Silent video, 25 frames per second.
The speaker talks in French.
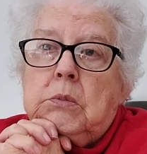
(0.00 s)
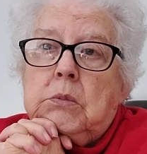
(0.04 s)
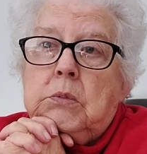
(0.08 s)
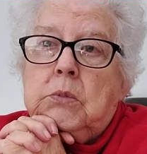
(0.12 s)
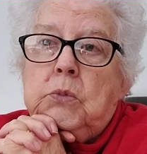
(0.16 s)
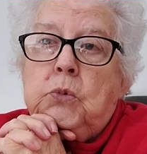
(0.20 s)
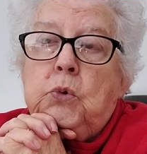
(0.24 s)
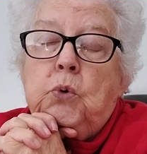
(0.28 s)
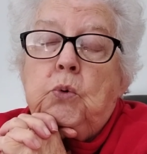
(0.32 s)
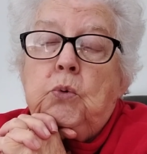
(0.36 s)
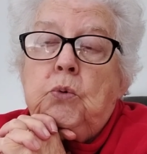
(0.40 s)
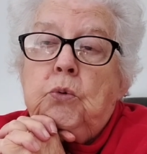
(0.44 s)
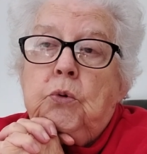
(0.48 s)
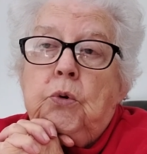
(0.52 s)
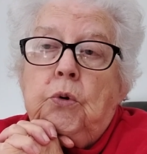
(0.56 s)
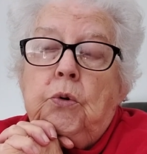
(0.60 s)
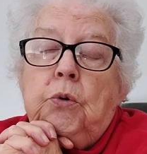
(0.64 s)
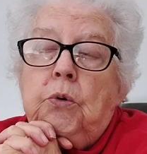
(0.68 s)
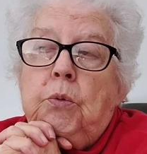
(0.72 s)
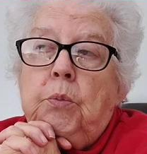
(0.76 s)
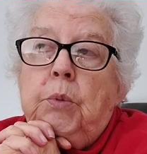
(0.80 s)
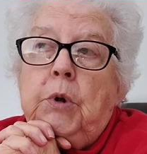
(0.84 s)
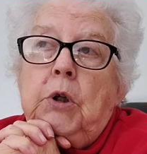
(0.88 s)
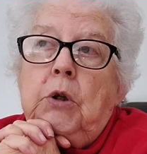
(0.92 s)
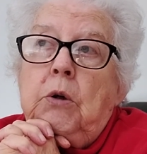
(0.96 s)
Donc,
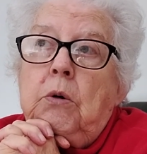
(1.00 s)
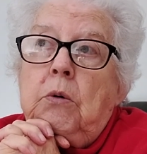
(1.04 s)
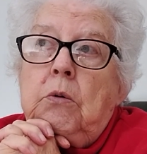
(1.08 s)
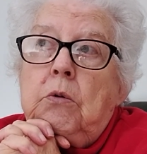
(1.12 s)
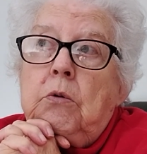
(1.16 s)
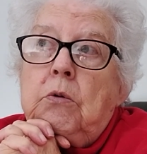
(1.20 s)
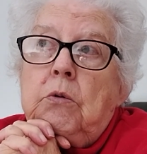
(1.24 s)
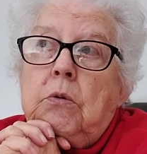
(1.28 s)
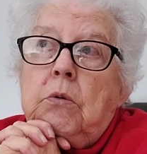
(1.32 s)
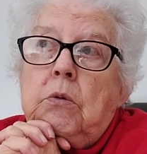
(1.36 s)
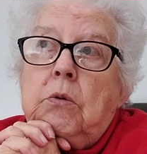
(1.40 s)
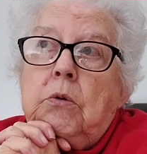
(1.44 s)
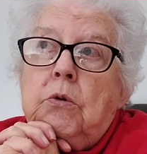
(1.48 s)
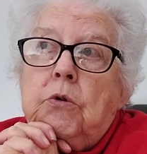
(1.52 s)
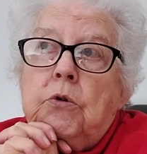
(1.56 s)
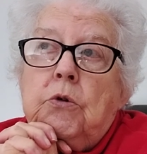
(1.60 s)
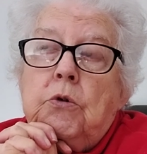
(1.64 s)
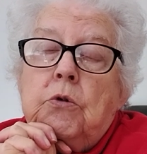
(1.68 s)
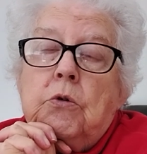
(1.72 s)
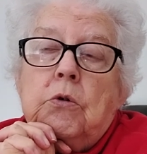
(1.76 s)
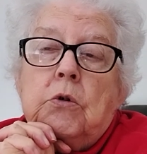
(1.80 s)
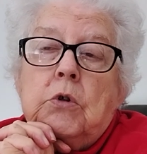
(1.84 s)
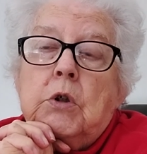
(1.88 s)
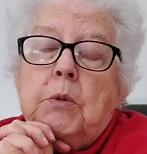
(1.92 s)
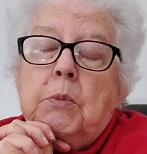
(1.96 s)
ben non,
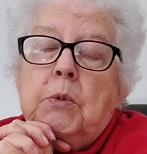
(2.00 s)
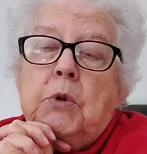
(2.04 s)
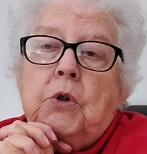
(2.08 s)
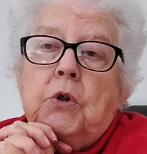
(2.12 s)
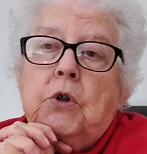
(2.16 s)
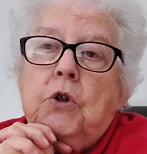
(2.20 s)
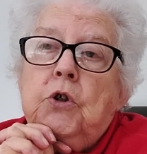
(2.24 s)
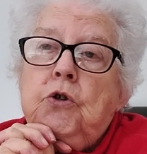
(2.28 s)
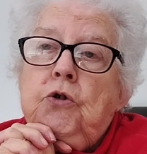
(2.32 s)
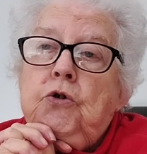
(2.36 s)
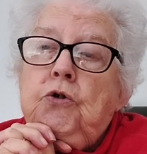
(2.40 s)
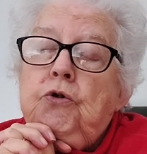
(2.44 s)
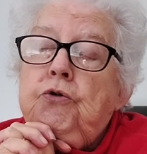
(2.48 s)
euh, ça m'étonnerait.